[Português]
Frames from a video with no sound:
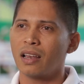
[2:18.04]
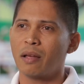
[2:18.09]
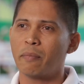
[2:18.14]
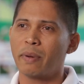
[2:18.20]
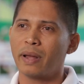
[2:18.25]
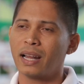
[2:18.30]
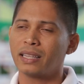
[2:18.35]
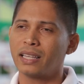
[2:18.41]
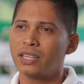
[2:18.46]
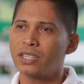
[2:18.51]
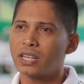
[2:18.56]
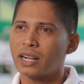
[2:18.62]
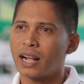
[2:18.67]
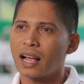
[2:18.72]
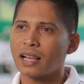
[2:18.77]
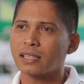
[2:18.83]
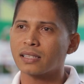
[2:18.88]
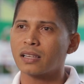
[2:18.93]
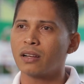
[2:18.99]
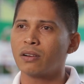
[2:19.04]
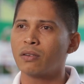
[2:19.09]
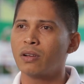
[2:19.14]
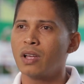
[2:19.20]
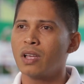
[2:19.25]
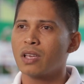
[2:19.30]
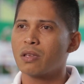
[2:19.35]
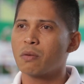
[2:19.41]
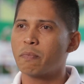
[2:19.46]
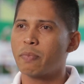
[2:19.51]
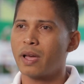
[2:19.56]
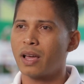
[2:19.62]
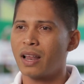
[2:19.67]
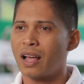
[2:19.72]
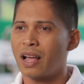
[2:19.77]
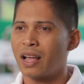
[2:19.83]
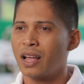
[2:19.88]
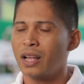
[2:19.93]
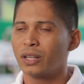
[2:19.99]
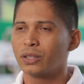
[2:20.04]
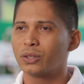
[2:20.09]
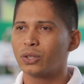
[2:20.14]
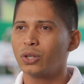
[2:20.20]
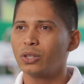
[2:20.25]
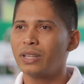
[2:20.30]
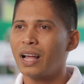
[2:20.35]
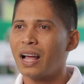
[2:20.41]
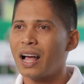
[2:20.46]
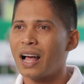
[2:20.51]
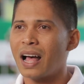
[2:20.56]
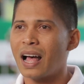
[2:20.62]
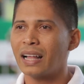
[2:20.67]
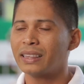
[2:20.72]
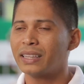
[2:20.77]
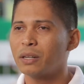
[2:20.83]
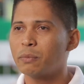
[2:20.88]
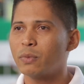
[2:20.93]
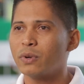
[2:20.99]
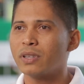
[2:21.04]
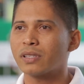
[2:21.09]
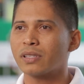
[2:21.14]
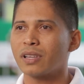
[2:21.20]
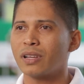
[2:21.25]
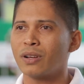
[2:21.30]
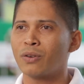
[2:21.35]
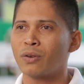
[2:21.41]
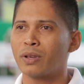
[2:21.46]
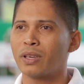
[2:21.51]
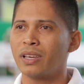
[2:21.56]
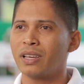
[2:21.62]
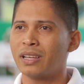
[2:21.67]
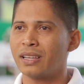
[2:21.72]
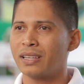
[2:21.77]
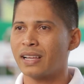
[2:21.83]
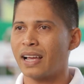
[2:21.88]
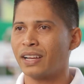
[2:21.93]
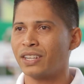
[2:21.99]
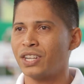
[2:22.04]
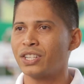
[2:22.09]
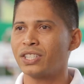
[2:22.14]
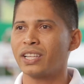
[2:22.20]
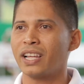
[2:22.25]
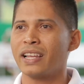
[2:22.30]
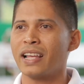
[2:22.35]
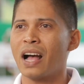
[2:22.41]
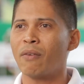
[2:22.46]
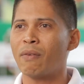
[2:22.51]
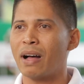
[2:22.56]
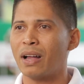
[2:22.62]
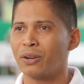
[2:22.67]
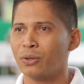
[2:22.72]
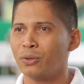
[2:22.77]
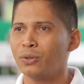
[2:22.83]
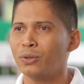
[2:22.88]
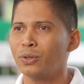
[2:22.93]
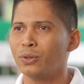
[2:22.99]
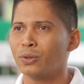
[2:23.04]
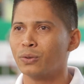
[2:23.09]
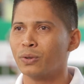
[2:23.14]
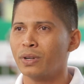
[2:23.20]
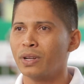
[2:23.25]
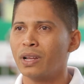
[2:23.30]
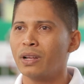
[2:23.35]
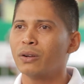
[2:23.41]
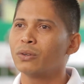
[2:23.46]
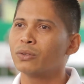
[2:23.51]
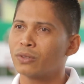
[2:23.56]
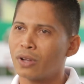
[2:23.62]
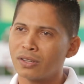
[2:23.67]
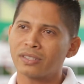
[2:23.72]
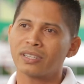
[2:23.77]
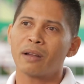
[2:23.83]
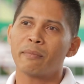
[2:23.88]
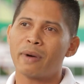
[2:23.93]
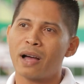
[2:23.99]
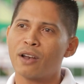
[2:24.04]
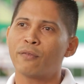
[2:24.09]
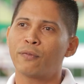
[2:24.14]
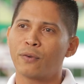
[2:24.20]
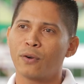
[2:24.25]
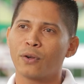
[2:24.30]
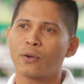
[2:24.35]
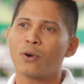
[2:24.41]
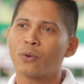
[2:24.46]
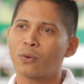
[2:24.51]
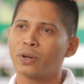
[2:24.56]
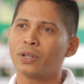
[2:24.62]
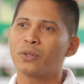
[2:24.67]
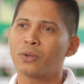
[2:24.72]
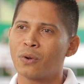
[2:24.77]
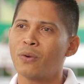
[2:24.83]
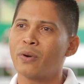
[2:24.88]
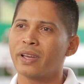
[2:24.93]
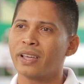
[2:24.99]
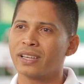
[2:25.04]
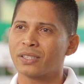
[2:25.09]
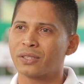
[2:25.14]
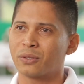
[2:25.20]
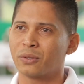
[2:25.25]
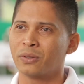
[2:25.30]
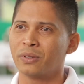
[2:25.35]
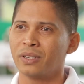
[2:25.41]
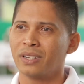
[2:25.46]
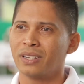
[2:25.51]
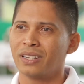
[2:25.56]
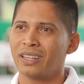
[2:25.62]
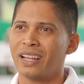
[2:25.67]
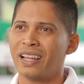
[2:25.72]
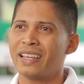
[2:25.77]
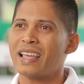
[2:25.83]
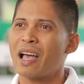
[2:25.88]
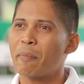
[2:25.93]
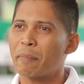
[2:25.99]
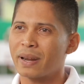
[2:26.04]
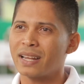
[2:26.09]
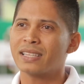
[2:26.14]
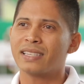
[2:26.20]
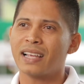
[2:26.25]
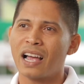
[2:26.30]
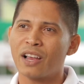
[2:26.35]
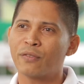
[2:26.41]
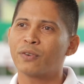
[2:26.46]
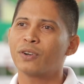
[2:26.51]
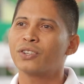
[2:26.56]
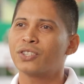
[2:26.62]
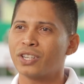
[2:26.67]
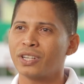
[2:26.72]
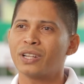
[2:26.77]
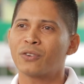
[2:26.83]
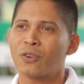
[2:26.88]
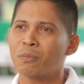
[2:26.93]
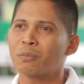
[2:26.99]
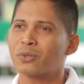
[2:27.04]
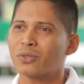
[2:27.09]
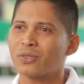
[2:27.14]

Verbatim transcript: né, pela dedicação e pela toda a atribuição que a gente tem ao aluno, o nosso trabalho foi concluído com êxito né, e a aprendizagem foi tida como